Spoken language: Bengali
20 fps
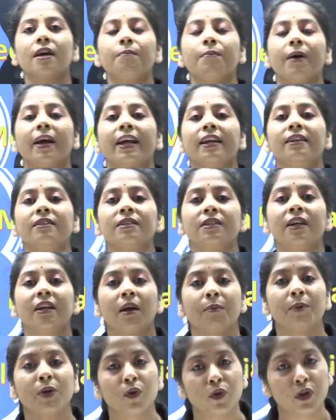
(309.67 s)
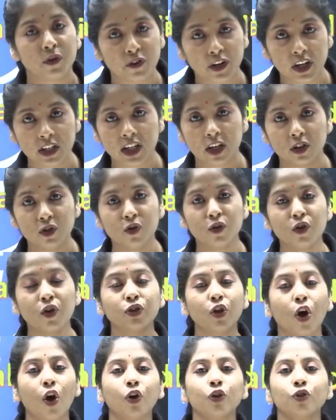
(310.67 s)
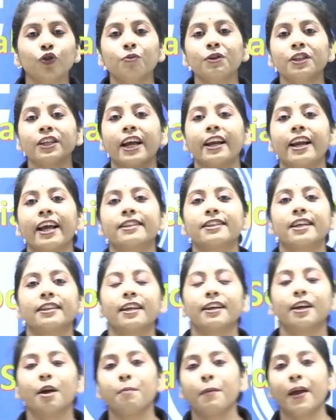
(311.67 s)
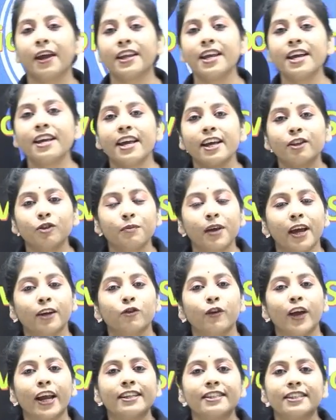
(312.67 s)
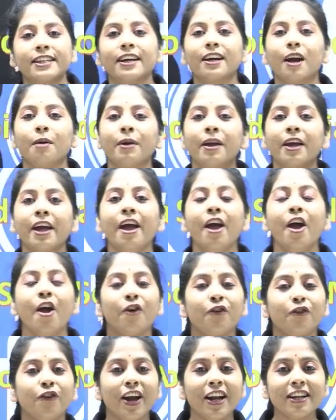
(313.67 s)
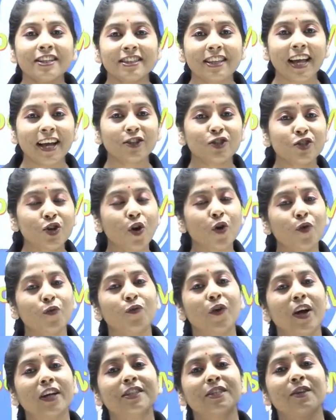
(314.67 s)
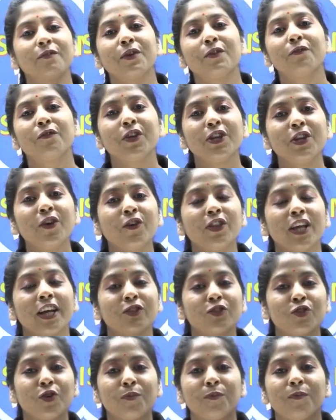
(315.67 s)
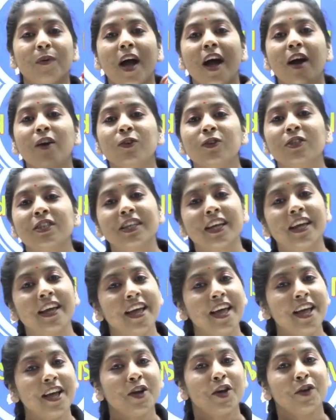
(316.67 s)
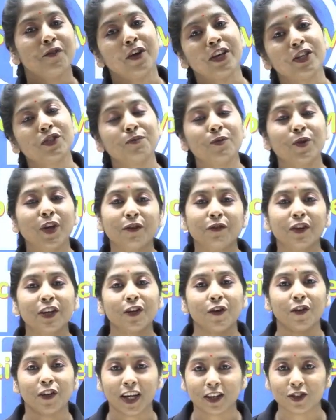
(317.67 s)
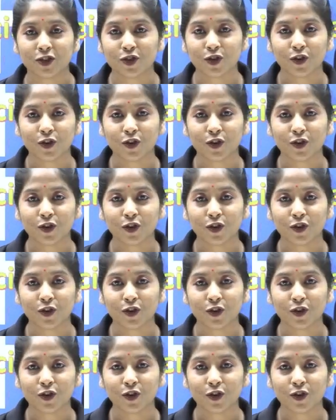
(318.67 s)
বা ইনস্টাগ্রামে নোটিফিকেশন ঢুকলো তখন তুমি সেই লেকচার থেকে বেরিয়ে গিয়ে তুমি একটু ইনস্টাগ্রামে রিলস দেখছো হোয়াটসঅ্যাপের ভিডিও দেখছো বা হচ্ছে ফেসবুকে ভিডিও দেখছো